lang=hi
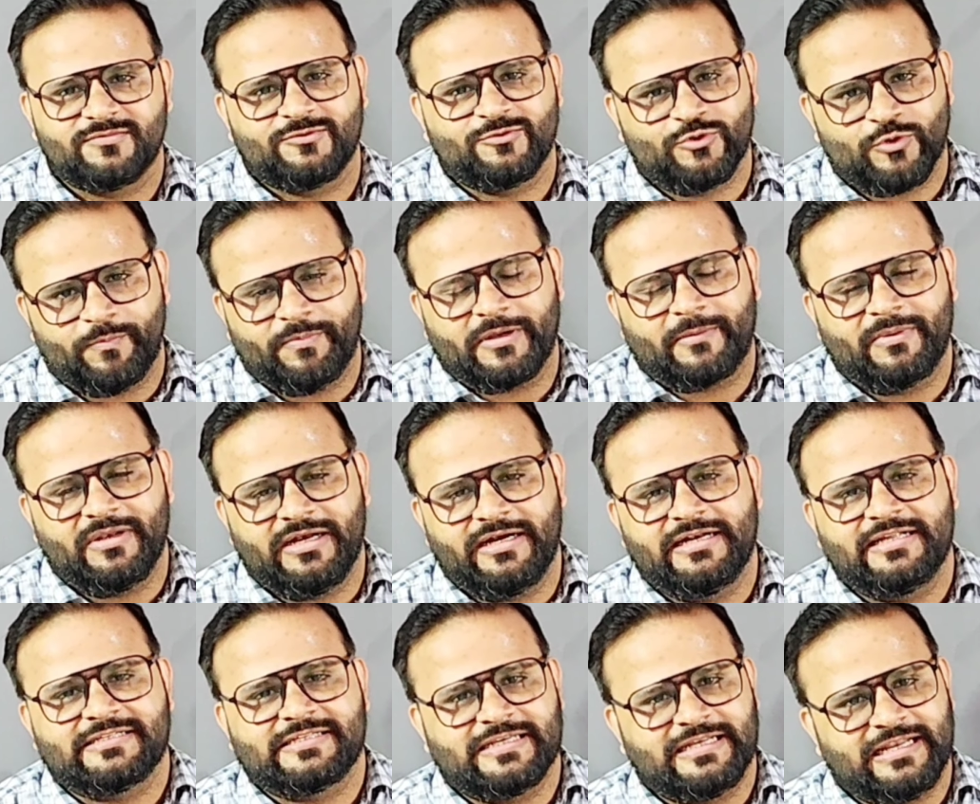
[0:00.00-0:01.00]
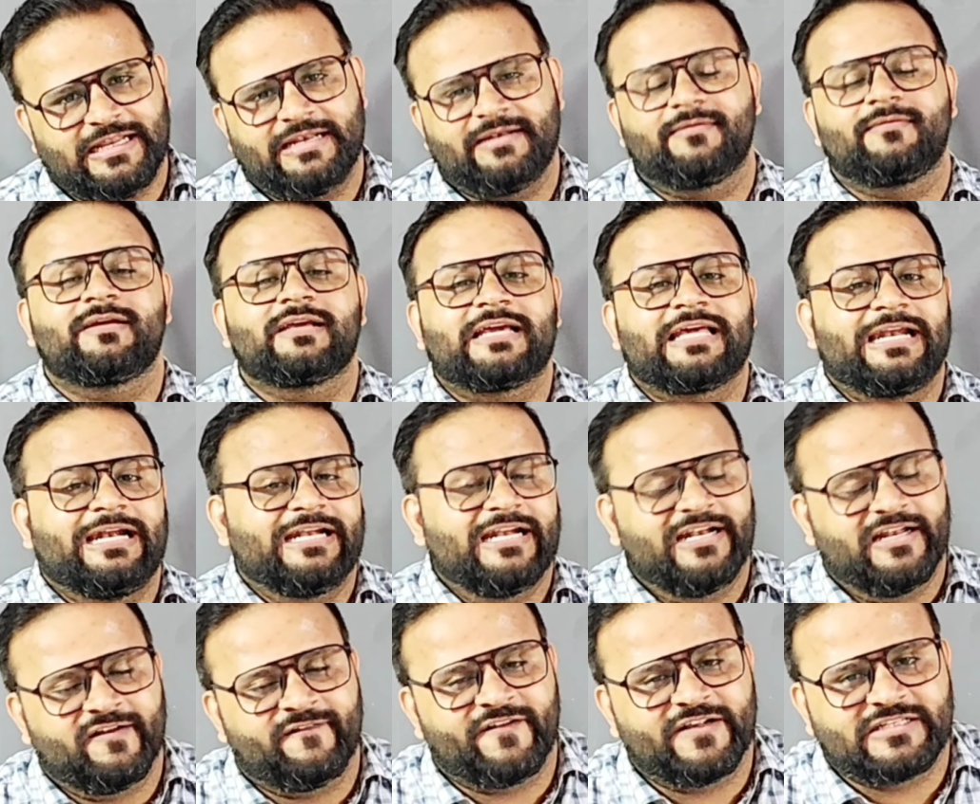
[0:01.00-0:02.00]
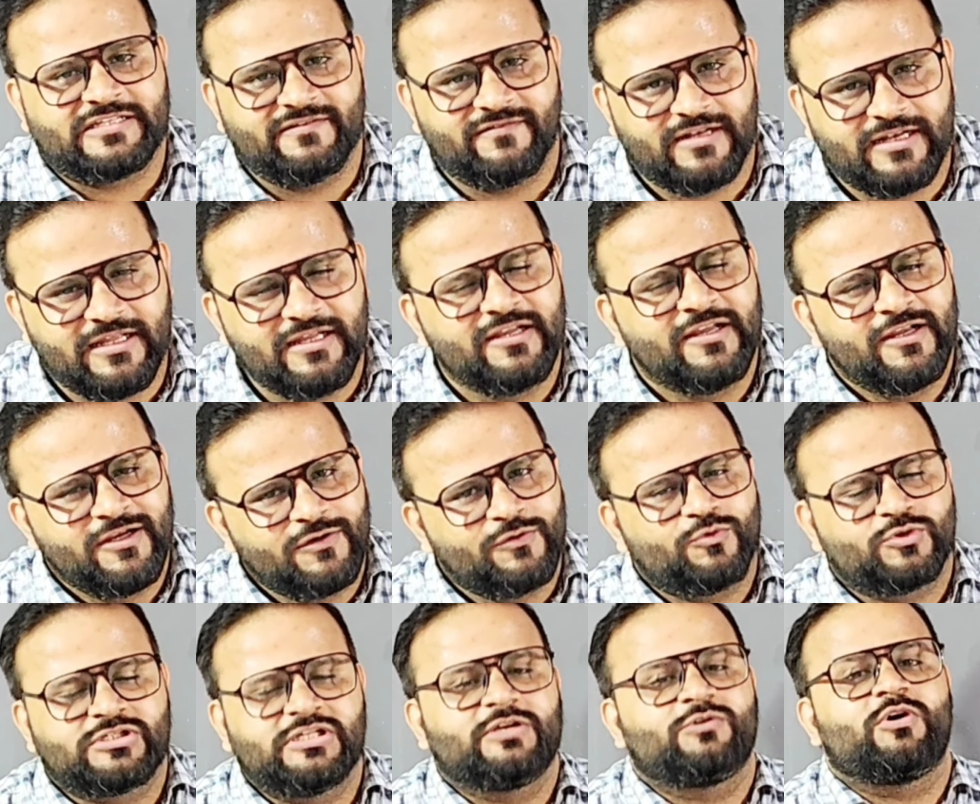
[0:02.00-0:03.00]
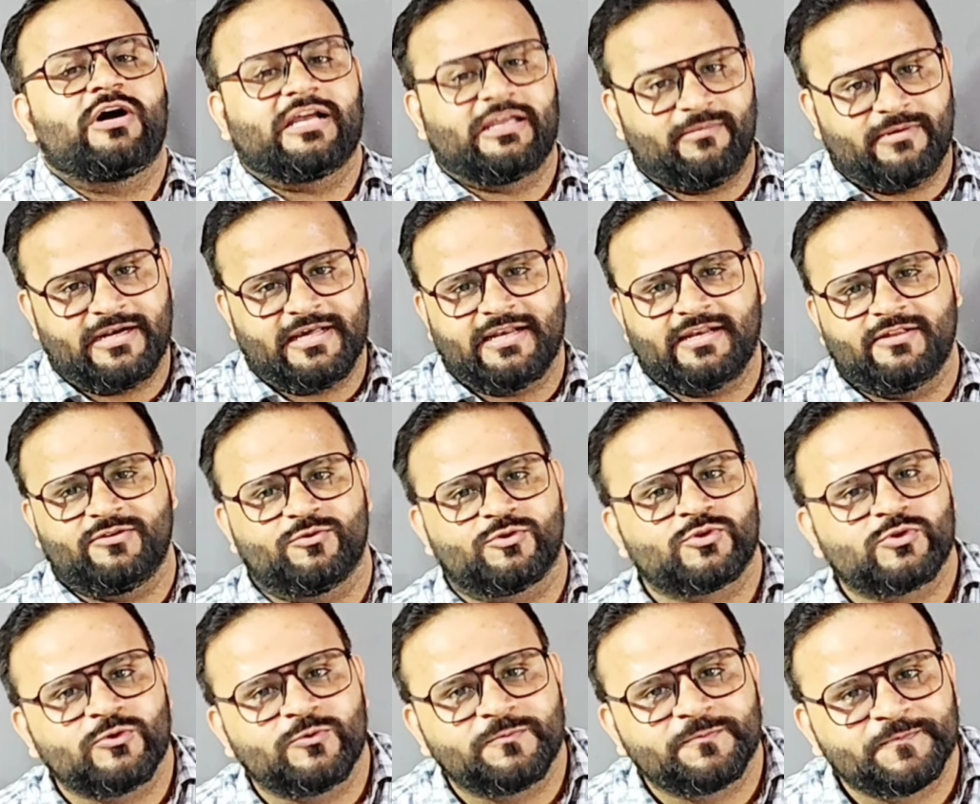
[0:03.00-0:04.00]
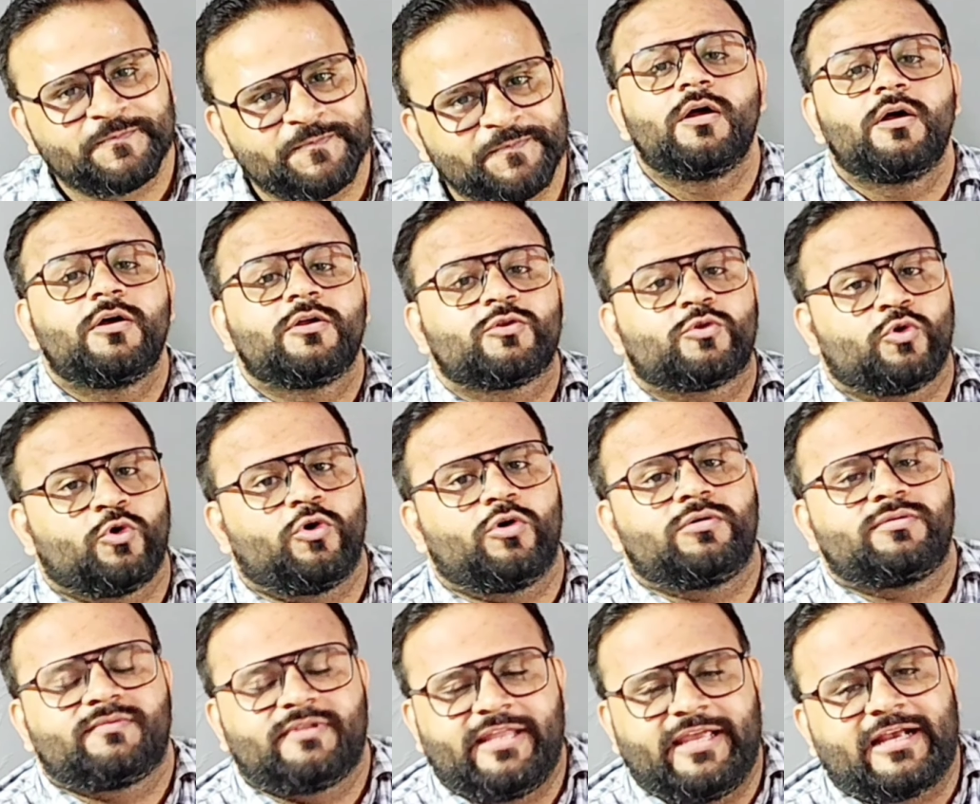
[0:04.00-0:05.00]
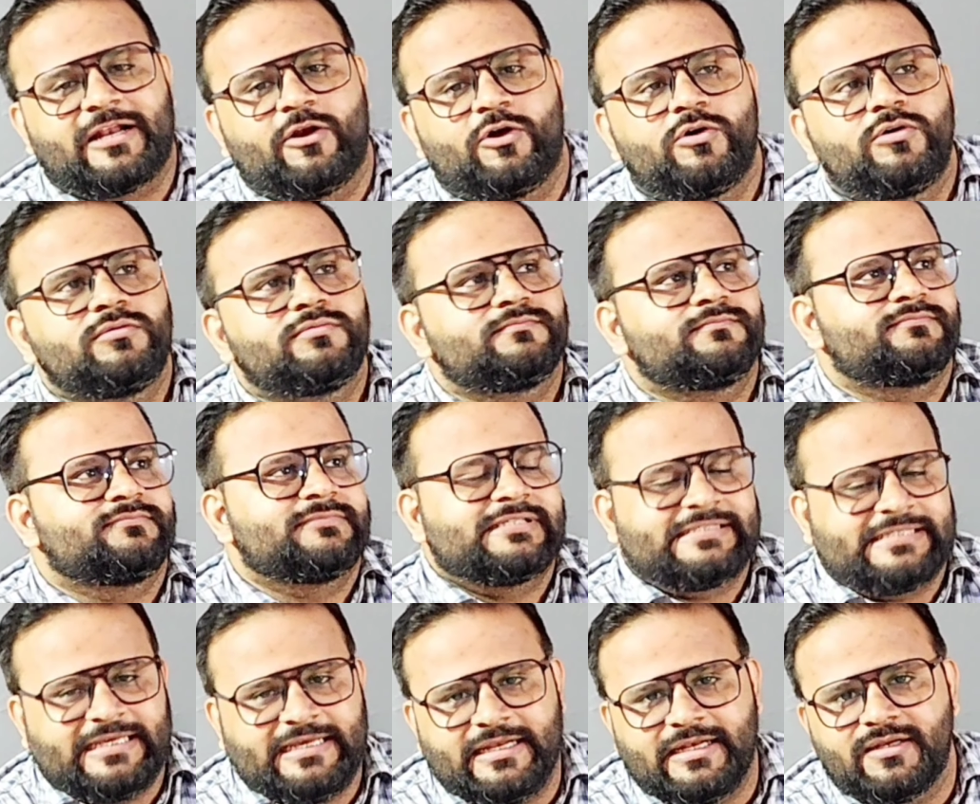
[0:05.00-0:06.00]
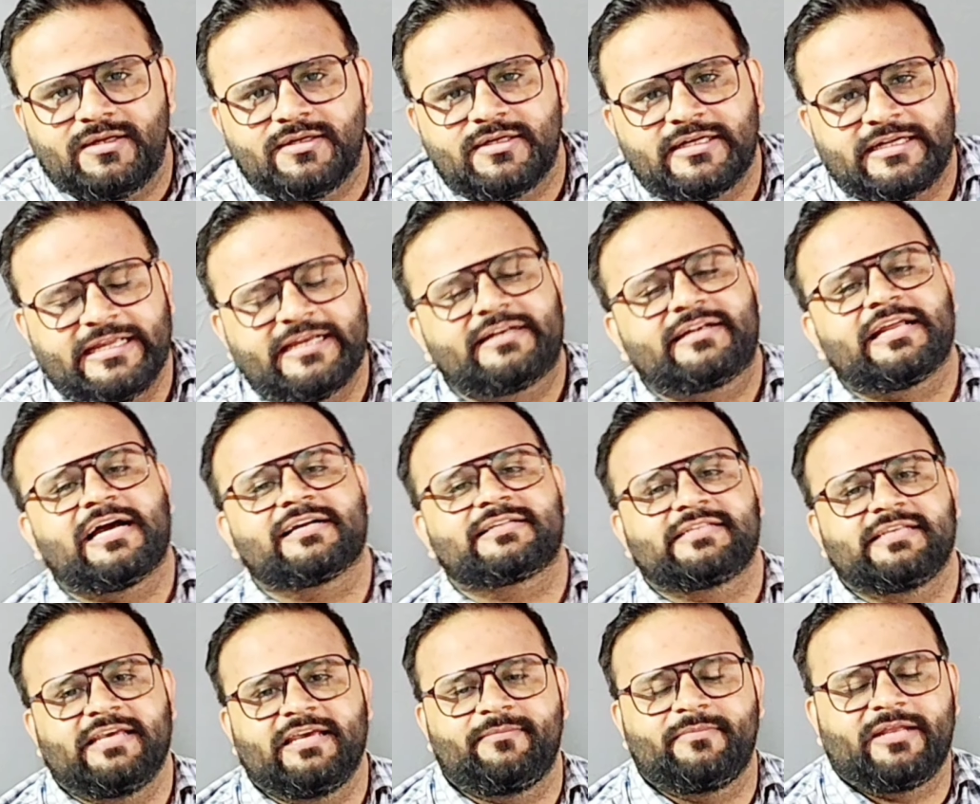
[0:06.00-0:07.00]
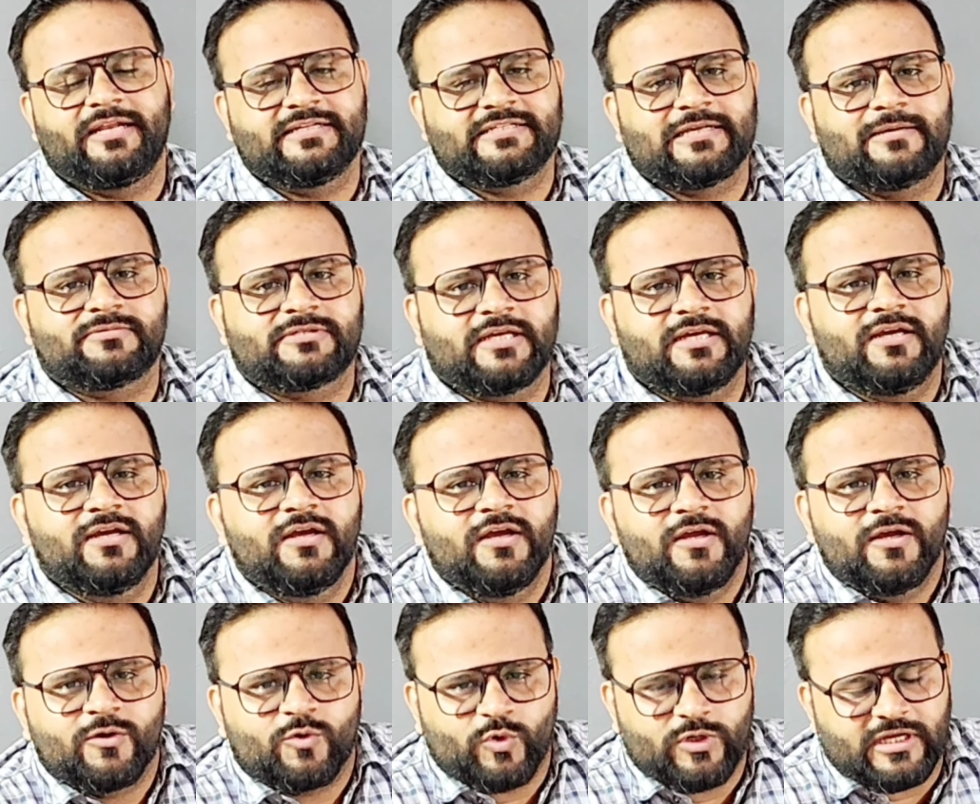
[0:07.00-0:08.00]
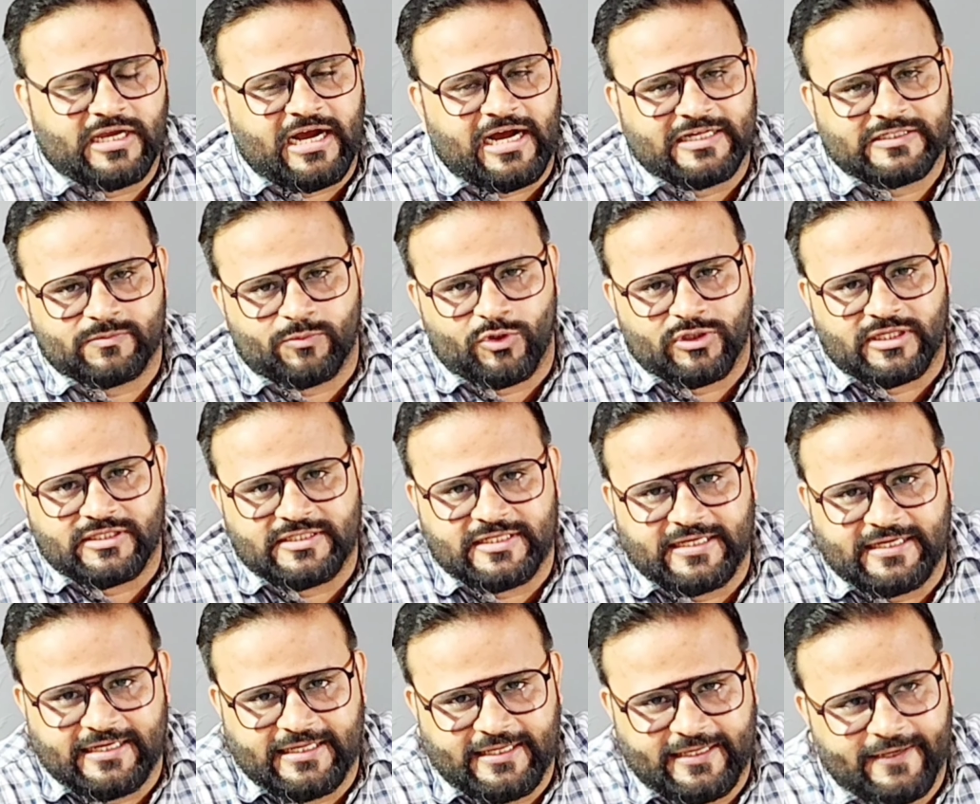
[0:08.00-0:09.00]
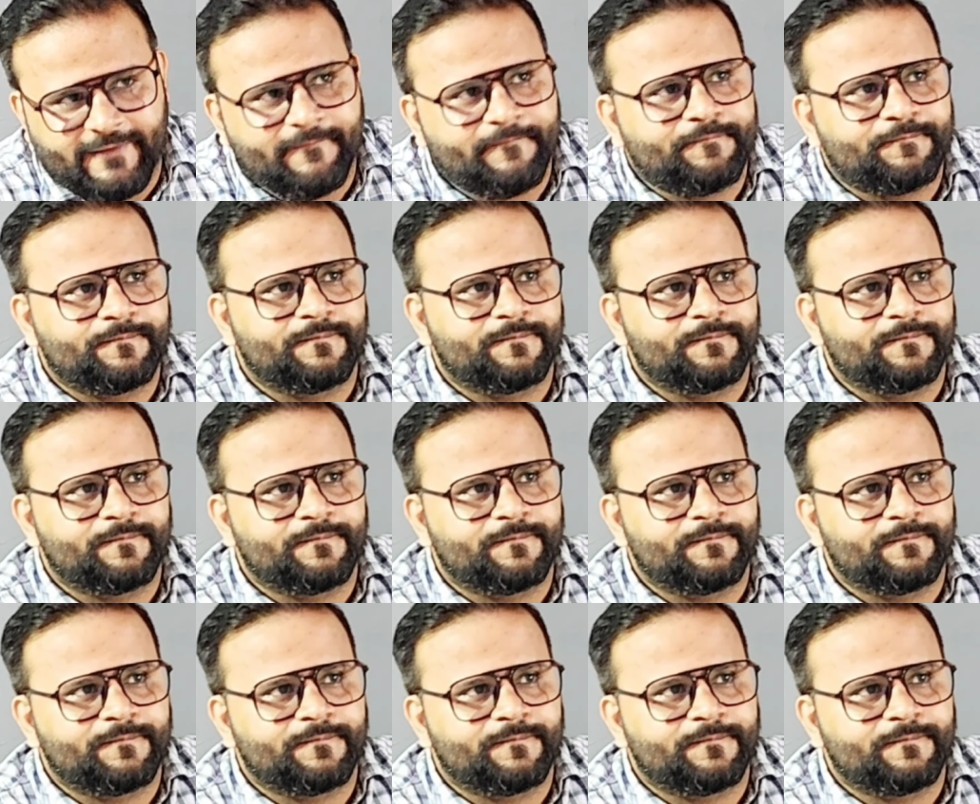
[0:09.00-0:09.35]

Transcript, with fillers: जो बिग बिलियन डे सेल एंड ग्रेट इंडियन फेस्टिवल है उसी को आगे बढ़ा रहे हैं दोस्तों तो देख लो सेल ठीक ठाक से है मेरे हिसाब से कोई खास बहुत अच्छे नहीं है